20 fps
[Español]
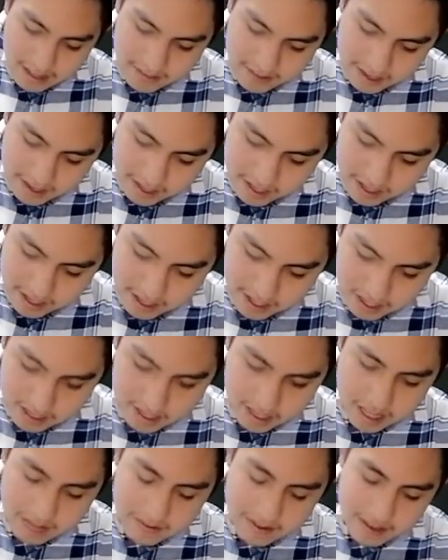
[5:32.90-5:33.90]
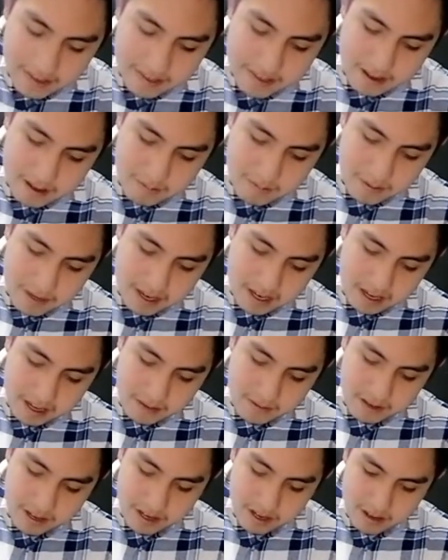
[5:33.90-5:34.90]
A ver, no debería ser
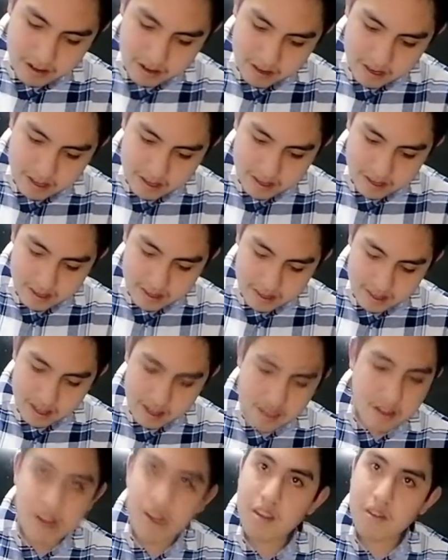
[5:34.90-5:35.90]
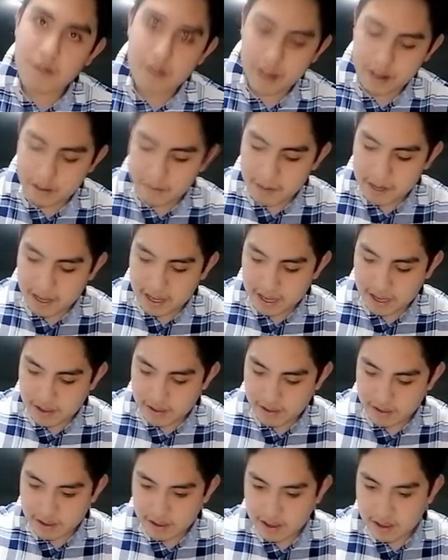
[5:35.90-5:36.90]
complicado abrirlo. De hecho, no fue
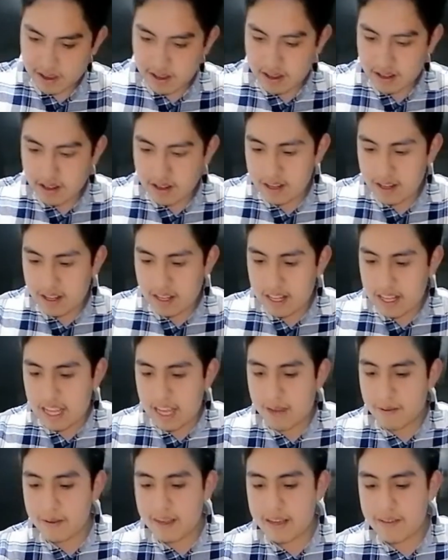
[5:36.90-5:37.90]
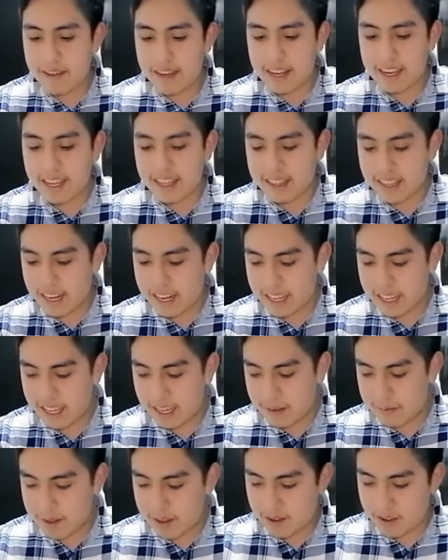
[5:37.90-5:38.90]
complicado. Vamos a ver qué trae
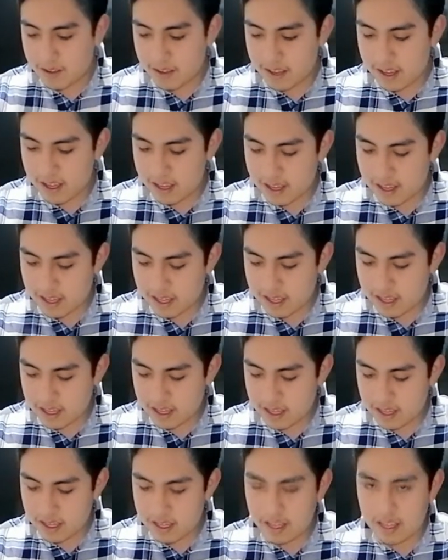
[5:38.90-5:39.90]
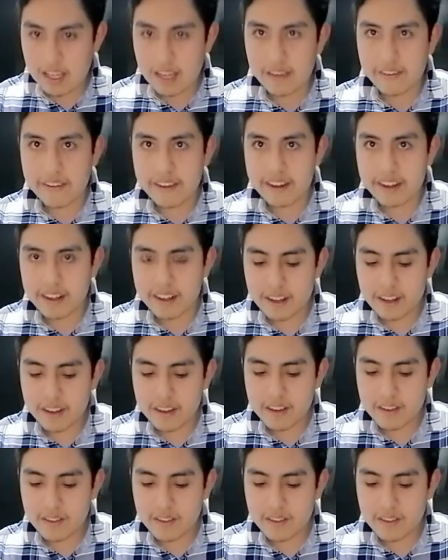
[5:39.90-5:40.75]
aquí, amigos, ¿eh? A ver.